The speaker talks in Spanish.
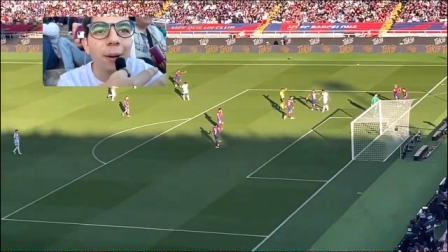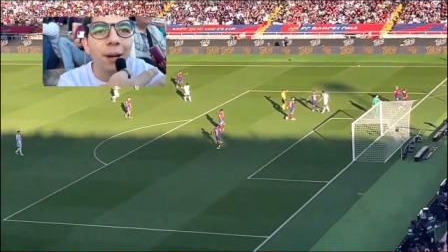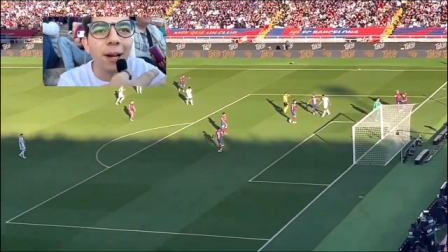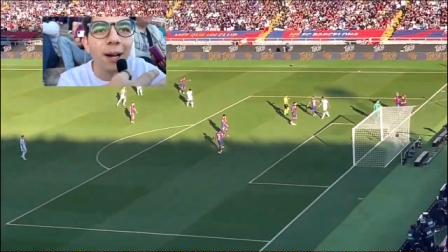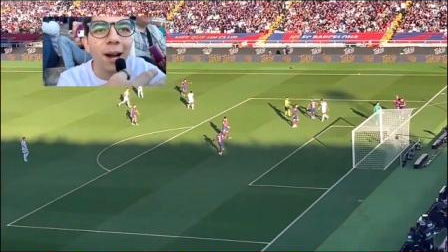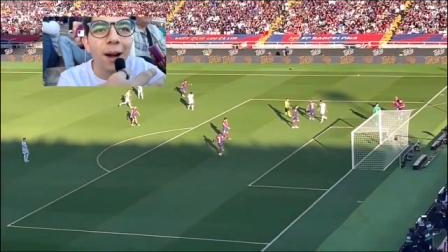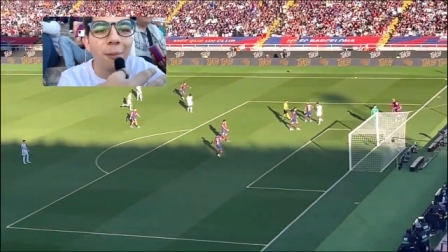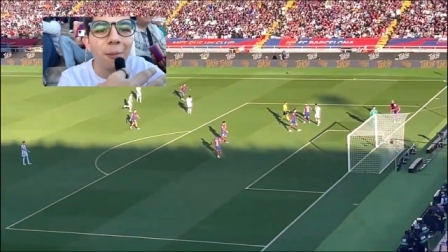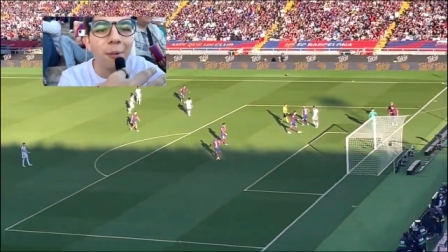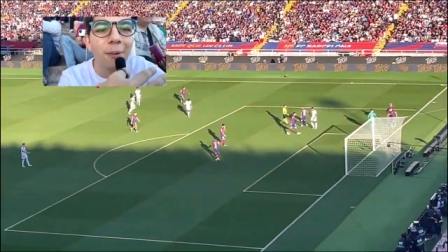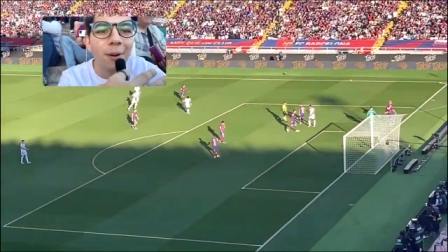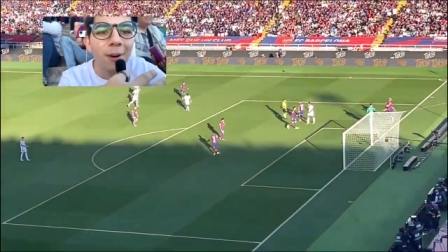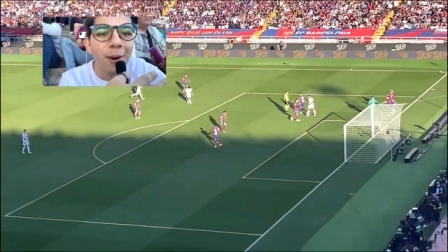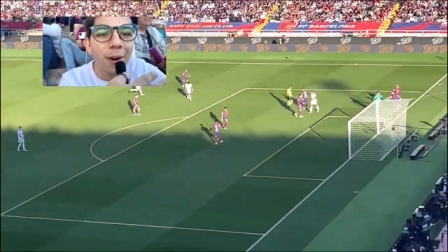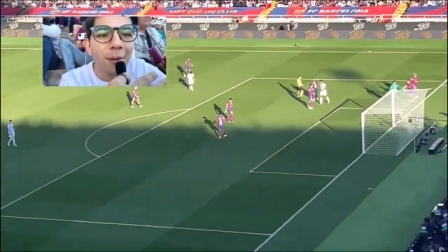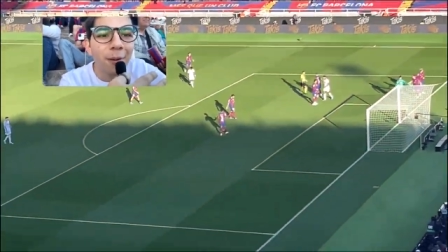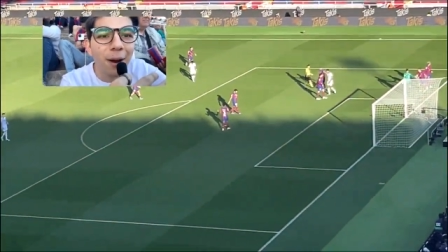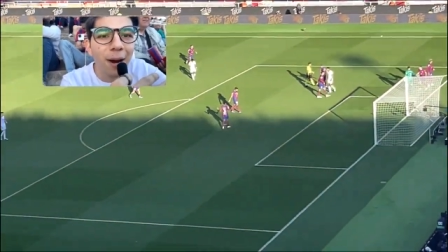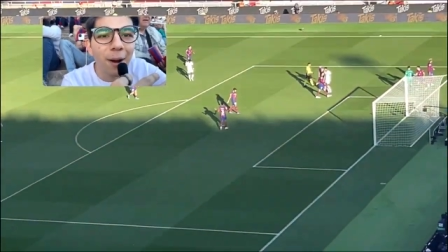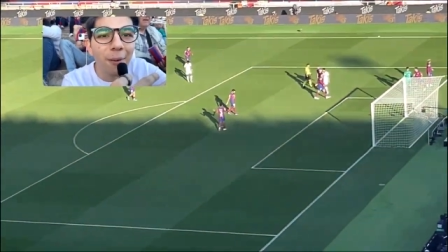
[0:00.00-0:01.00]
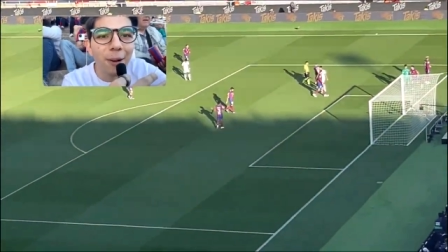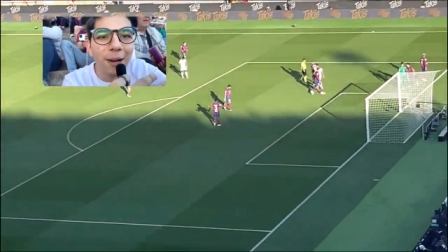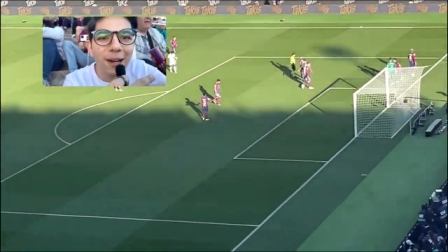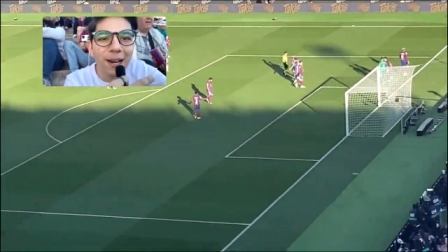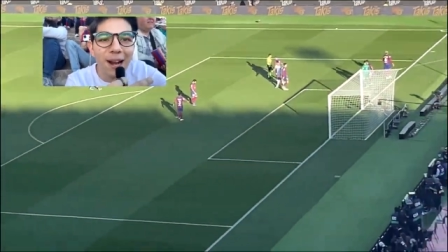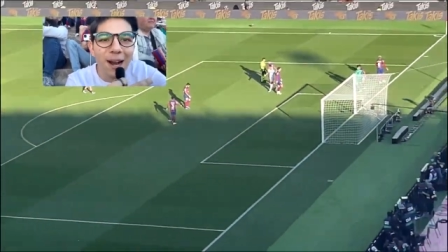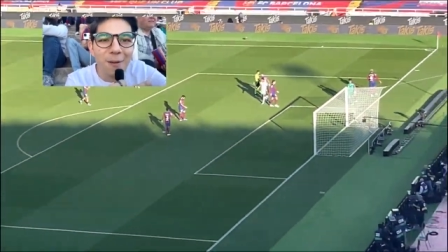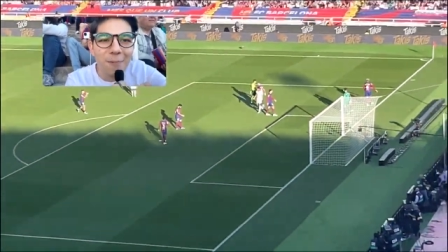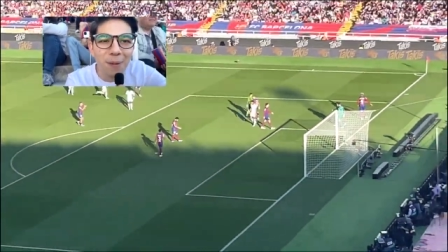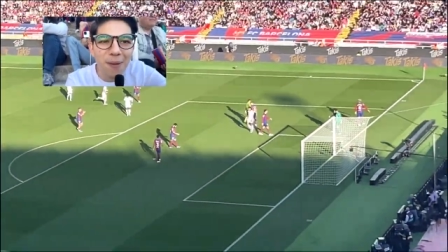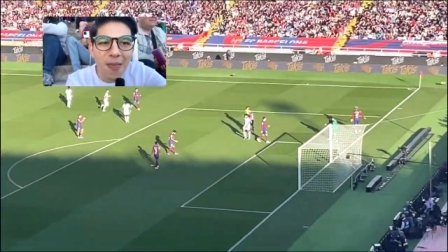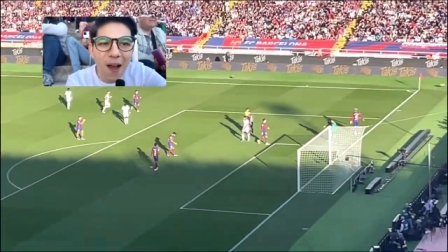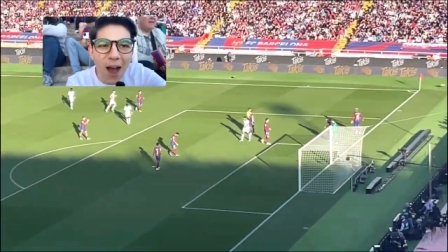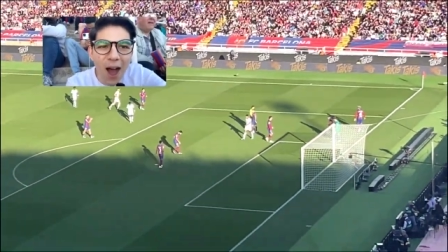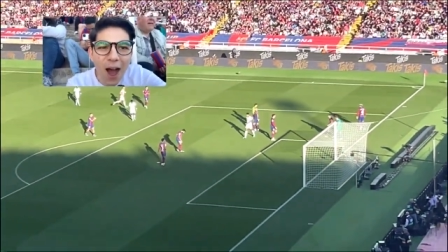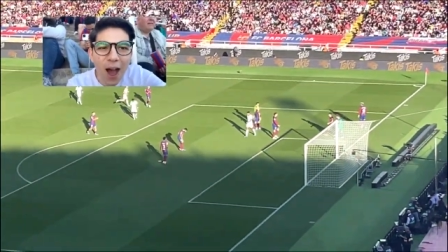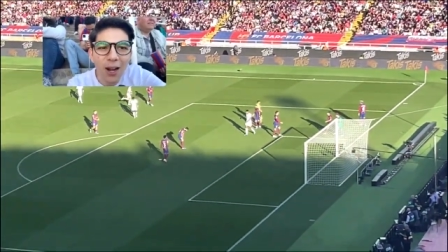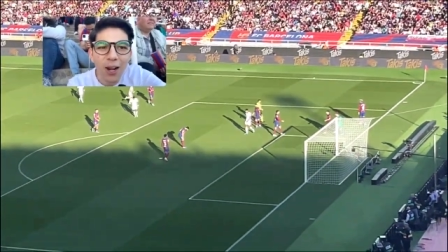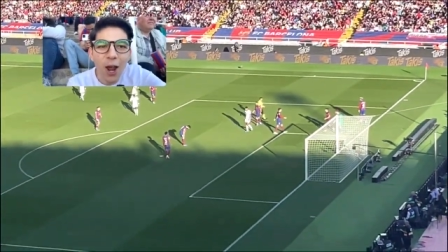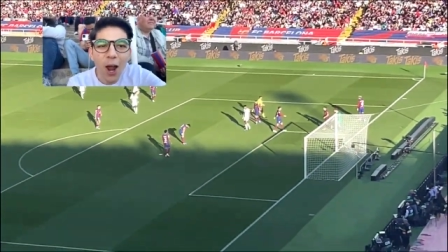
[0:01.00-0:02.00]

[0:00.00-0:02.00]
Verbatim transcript: Bellingham. Venga, Bellingham. ¡Penal!